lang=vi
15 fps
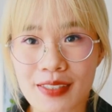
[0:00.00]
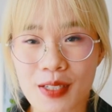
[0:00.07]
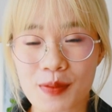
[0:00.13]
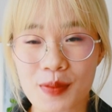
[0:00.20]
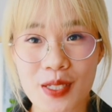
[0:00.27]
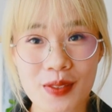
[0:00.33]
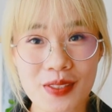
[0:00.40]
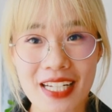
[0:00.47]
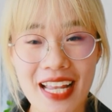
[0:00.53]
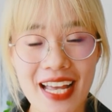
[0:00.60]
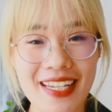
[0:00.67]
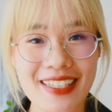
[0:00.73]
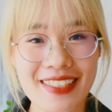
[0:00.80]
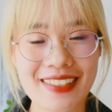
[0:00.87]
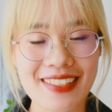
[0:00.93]
có một câu rất là
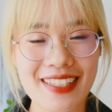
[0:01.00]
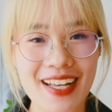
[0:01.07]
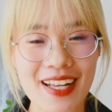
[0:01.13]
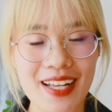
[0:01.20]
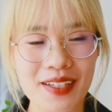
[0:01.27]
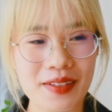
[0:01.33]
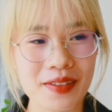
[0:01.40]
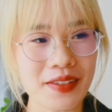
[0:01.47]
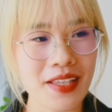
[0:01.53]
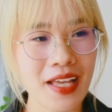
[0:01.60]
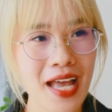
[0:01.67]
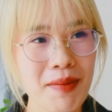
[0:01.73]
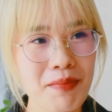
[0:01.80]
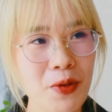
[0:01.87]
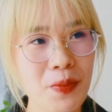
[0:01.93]
hay đấy chính là
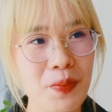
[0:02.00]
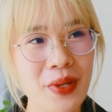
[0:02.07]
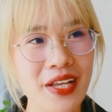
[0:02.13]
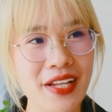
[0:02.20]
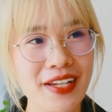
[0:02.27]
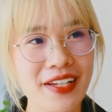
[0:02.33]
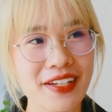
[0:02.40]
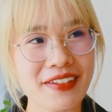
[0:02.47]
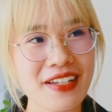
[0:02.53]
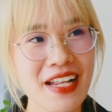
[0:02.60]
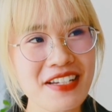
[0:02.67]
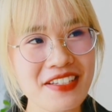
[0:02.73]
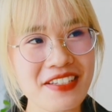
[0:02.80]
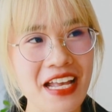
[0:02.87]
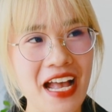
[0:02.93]
thà một mình
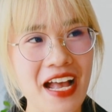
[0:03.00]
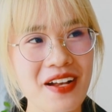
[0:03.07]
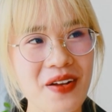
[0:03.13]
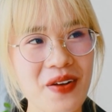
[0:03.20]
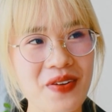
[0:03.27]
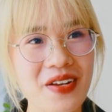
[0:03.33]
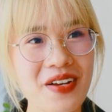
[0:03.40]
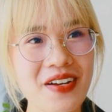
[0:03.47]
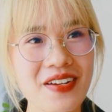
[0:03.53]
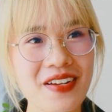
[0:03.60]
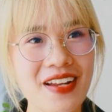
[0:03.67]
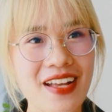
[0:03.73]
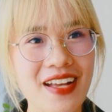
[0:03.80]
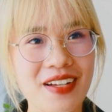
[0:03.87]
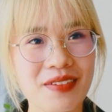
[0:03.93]
đắt giá còn hơn
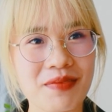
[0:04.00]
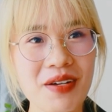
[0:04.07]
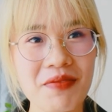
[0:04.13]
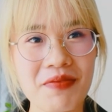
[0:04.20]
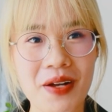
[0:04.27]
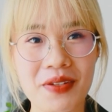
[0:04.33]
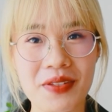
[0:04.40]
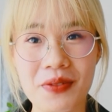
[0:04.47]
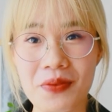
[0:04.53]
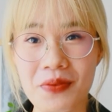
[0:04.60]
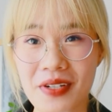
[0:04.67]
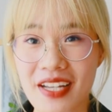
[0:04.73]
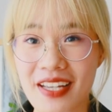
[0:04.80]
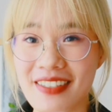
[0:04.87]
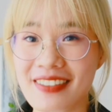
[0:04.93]
là bước vào những
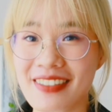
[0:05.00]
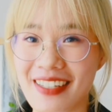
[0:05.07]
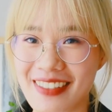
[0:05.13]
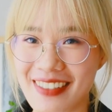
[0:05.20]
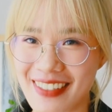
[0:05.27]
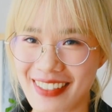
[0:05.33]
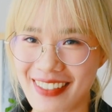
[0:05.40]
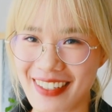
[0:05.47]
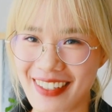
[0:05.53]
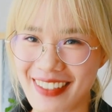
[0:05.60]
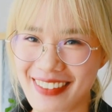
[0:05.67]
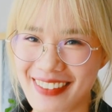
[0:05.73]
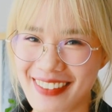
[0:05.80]
cuộc hẹn rẻ tiền đấy